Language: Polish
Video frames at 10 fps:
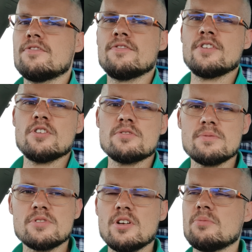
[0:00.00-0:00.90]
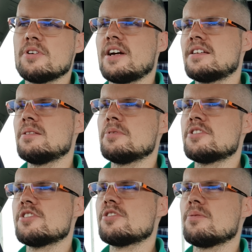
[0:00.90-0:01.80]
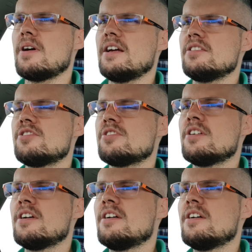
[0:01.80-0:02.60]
wyniosłem z domu jak gdyby gdzieś tą chęć